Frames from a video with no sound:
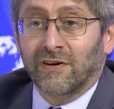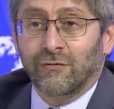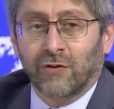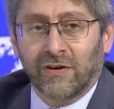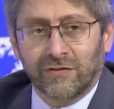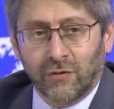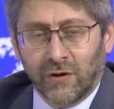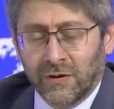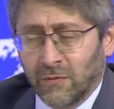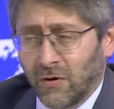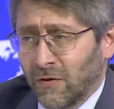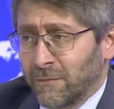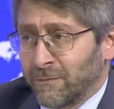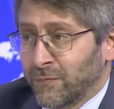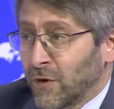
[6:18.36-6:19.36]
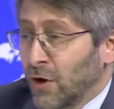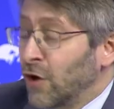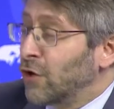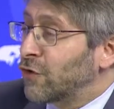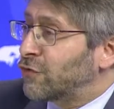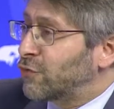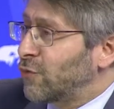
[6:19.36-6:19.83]
foi sereinement,
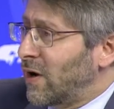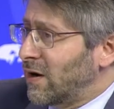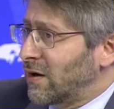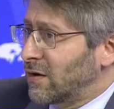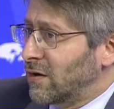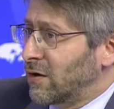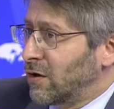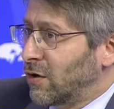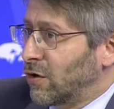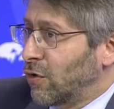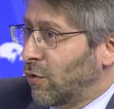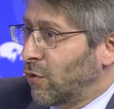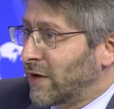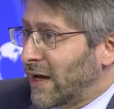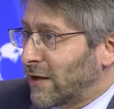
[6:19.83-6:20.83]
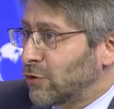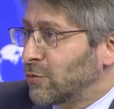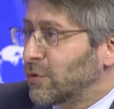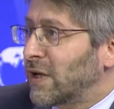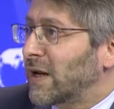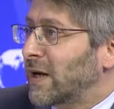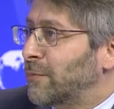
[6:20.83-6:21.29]
soit on garde le
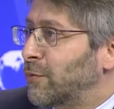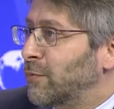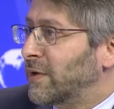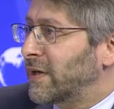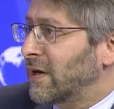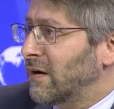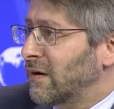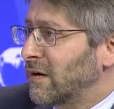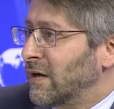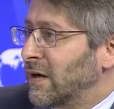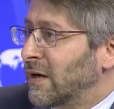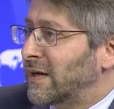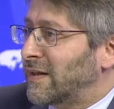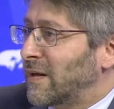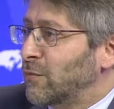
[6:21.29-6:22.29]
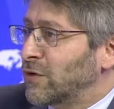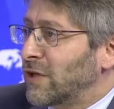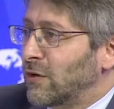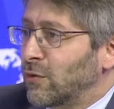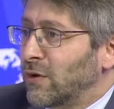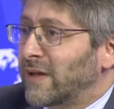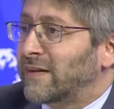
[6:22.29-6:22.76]
modèle républicain, qui est un
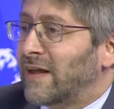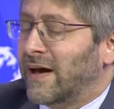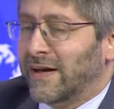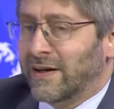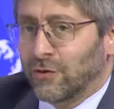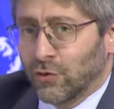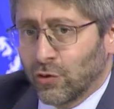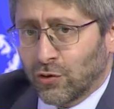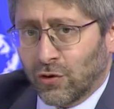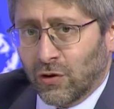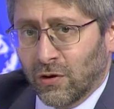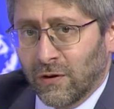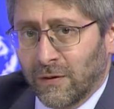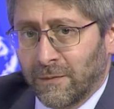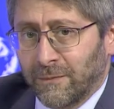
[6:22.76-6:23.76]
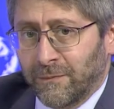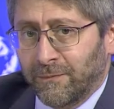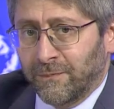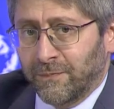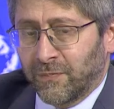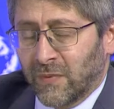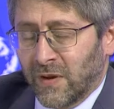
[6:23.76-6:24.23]
modèle où l'État est neutre
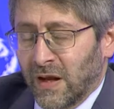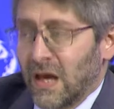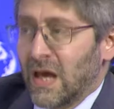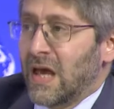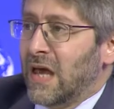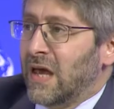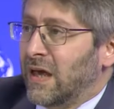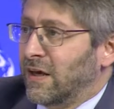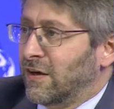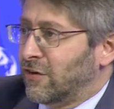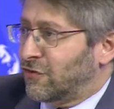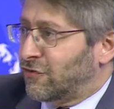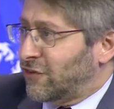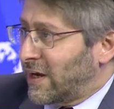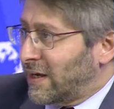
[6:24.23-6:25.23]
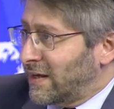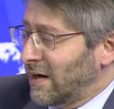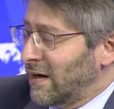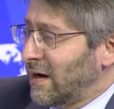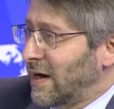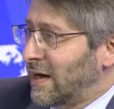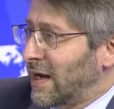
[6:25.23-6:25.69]
et
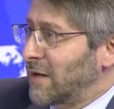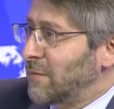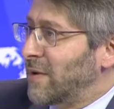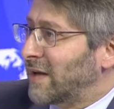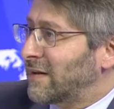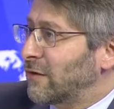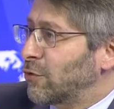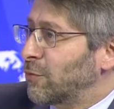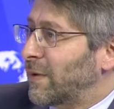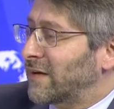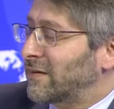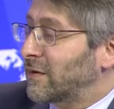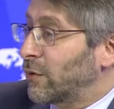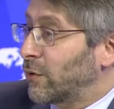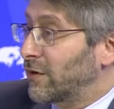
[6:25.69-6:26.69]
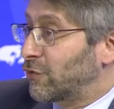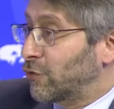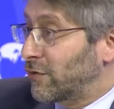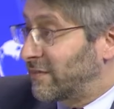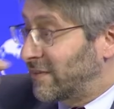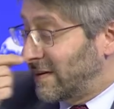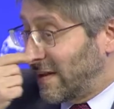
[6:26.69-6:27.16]
chacun a la liberté de pratique
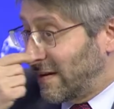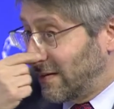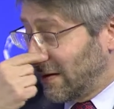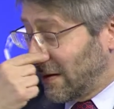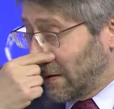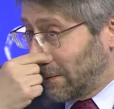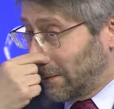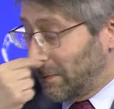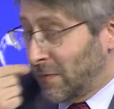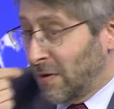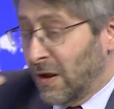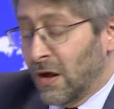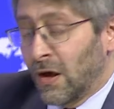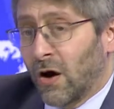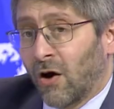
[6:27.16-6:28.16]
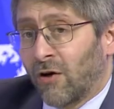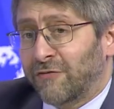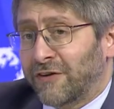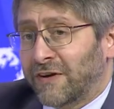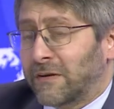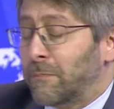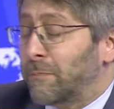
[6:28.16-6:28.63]
religieuse. C'est-à-dire, en
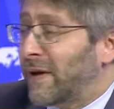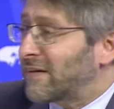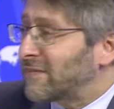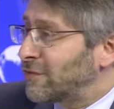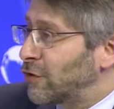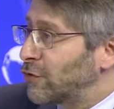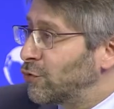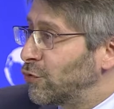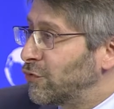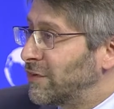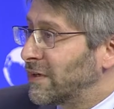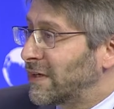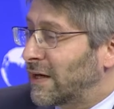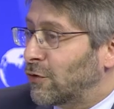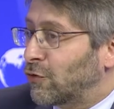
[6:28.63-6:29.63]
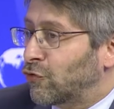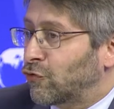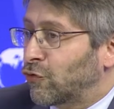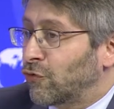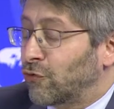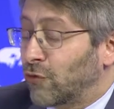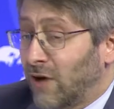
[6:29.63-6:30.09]
fait, personne ne dit quelque
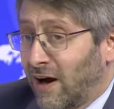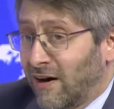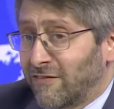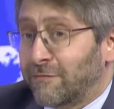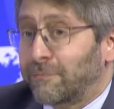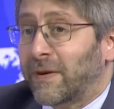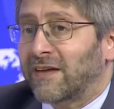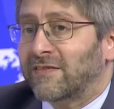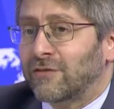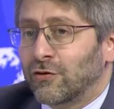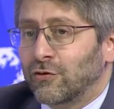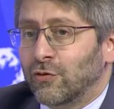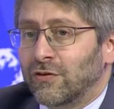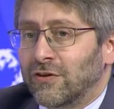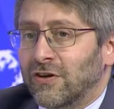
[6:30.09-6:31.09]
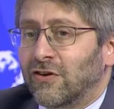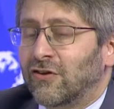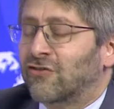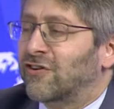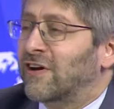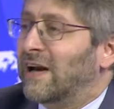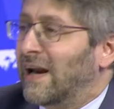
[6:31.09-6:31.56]
chose de grave, personne ne dit
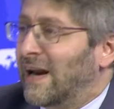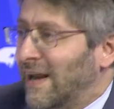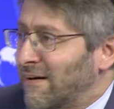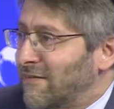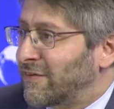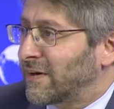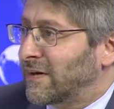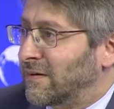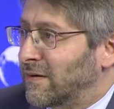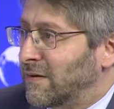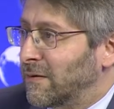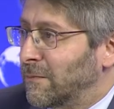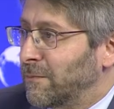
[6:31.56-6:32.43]
j'ai la vérité.